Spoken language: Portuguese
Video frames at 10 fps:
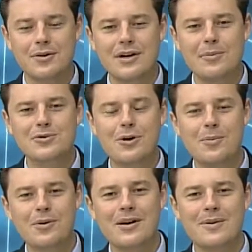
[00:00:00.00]
Retornamos com o
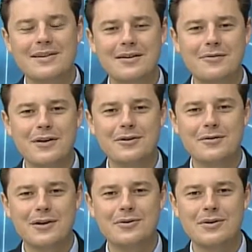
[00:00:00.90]
programa TV
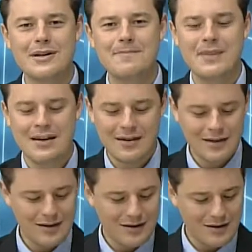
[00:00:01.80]
Inovadora
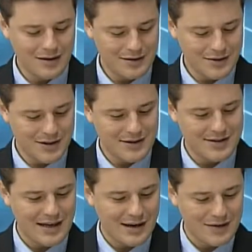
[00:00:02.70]
e antes de
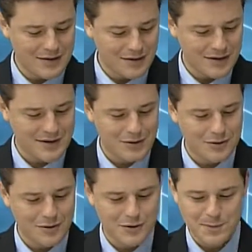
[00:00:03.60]
iniciar a entrevista
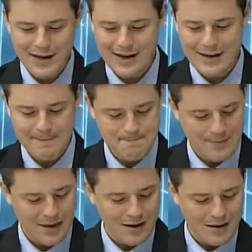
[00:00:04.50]
com o nosso PH,
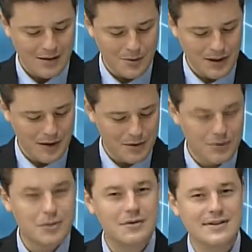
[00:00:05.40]
eu
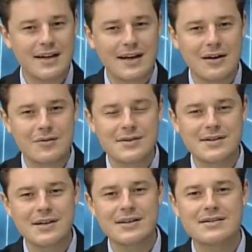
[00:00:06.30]
quero destacar a
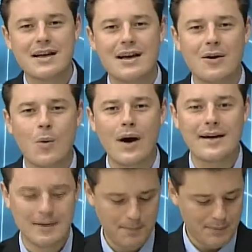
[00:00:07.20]
vocês a
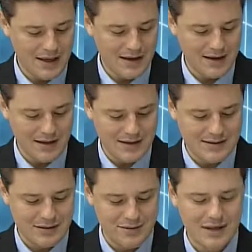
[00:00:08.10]
quarta
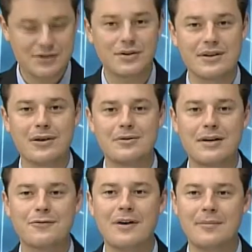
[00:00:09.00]
peregrinação nacional
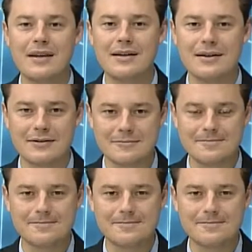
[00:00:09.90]
da família.